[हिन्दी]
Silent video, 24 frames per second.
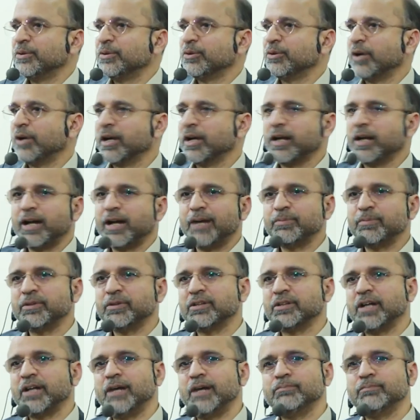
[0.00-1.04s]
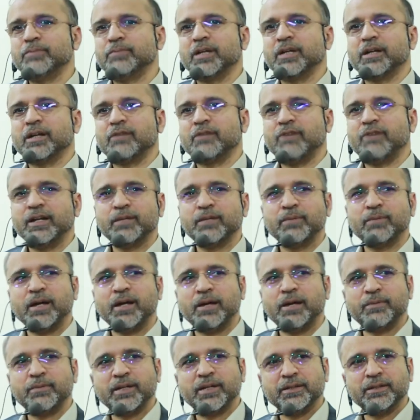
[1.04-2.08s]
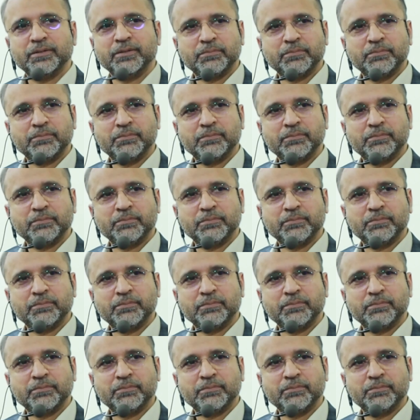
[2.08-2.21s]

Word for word: तो अगर आप इस काम में करवाने में आम